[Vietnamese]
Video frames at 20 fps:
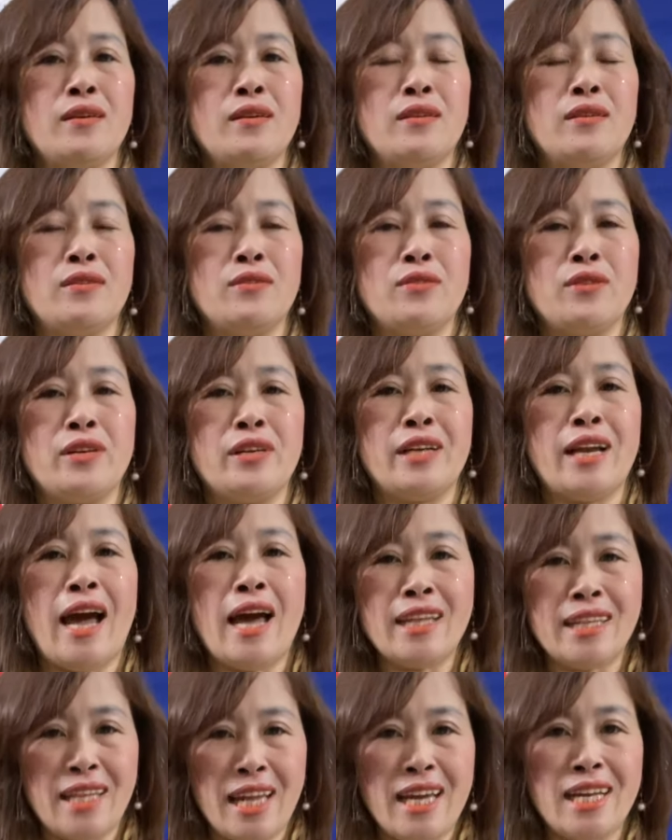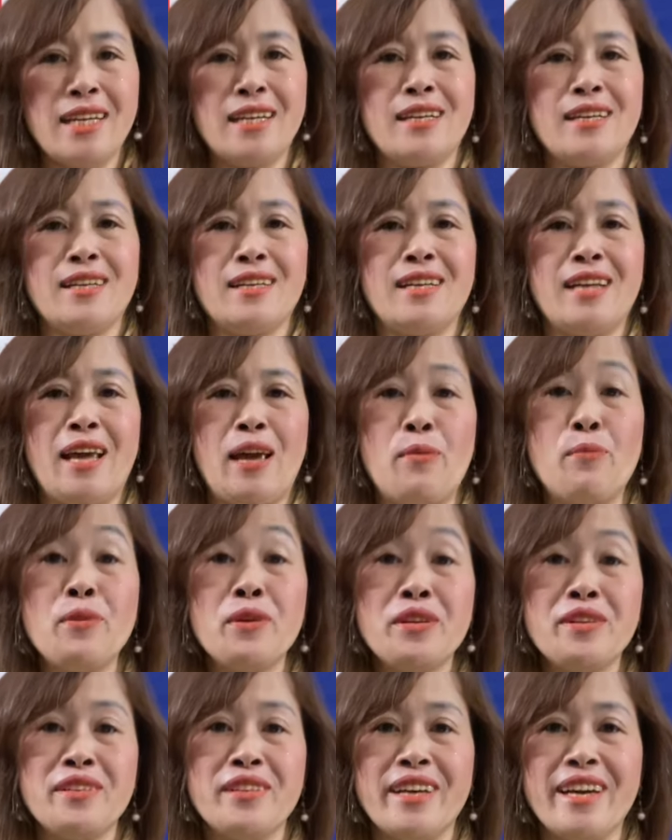Rồi ra Tết em mới
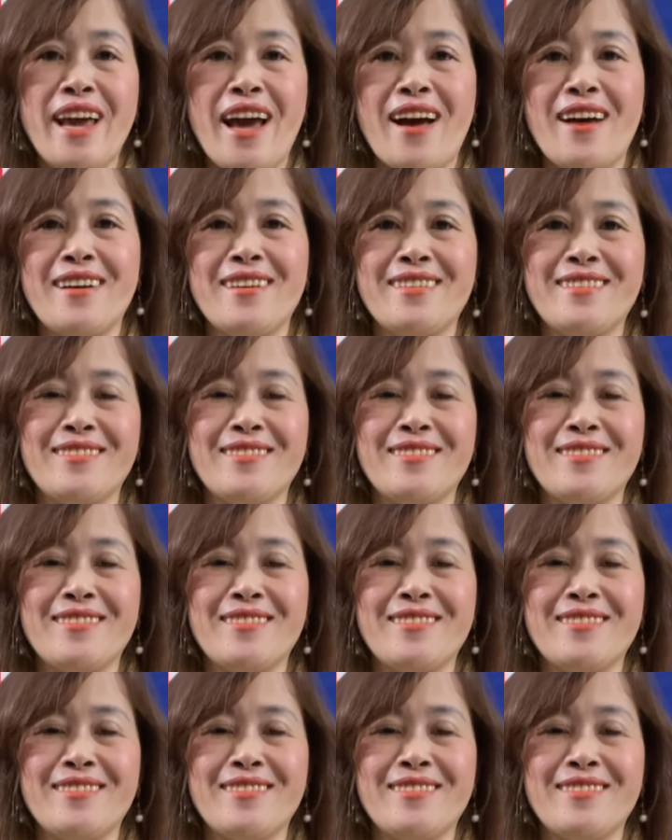gửi ạ à.